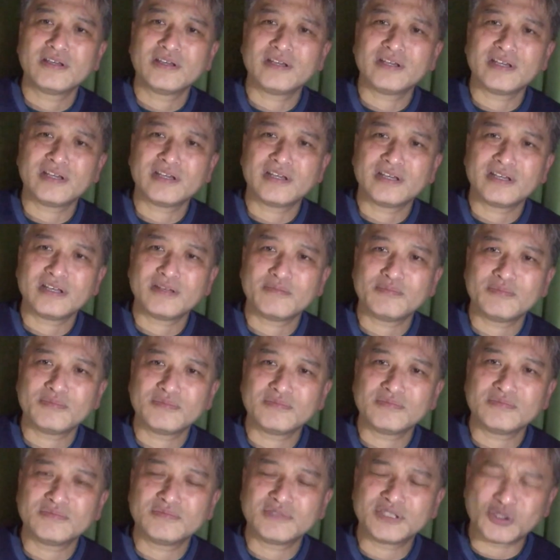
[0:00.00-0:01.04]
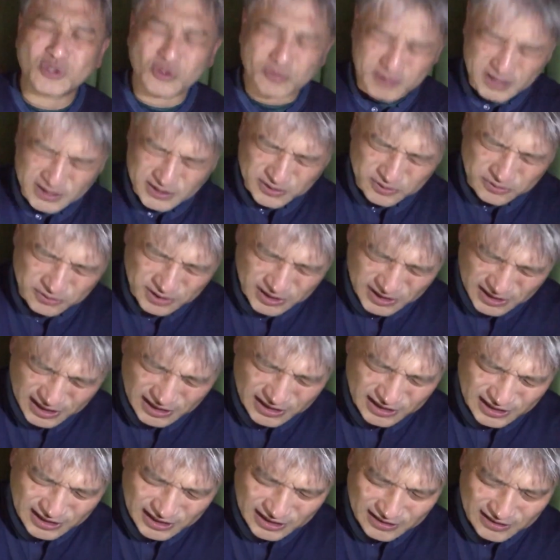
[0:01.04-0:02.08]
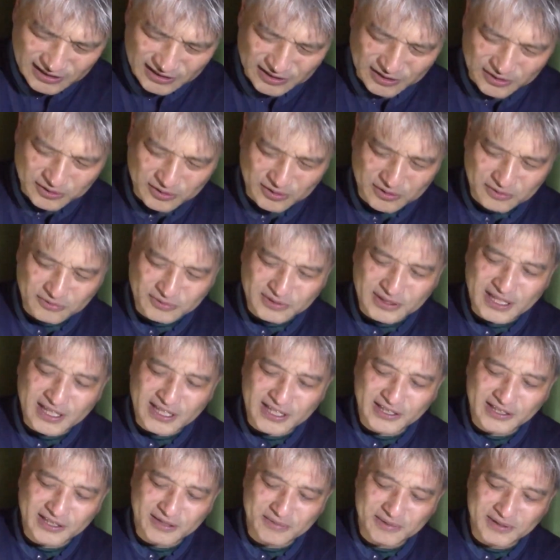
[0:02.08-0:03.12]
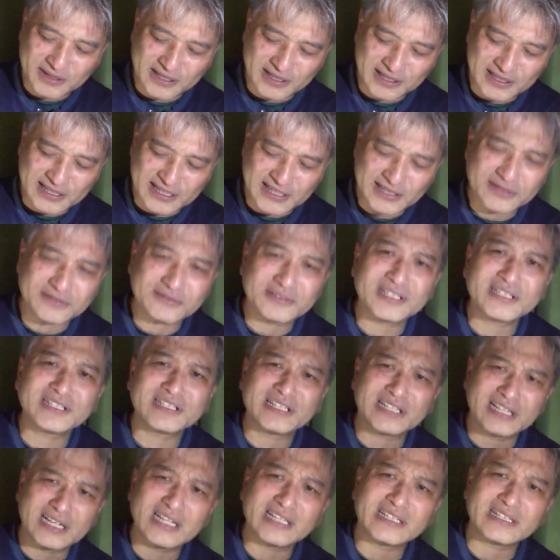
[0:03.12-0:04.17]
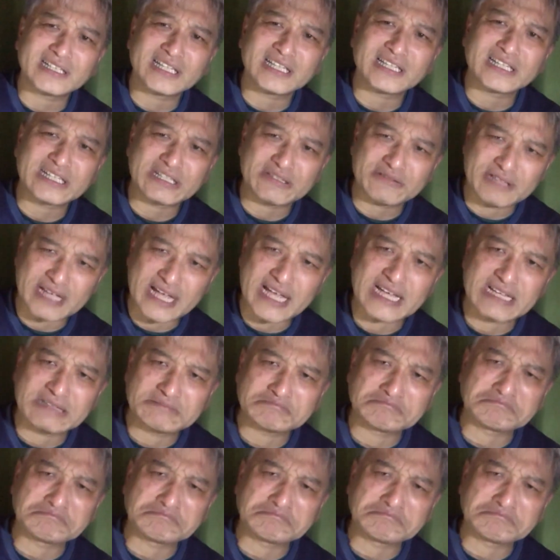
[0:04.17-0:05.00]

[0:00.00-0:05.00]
えー、自己満足に浸ってたんですけど蓋開けてみたら安くなってなかったっていうね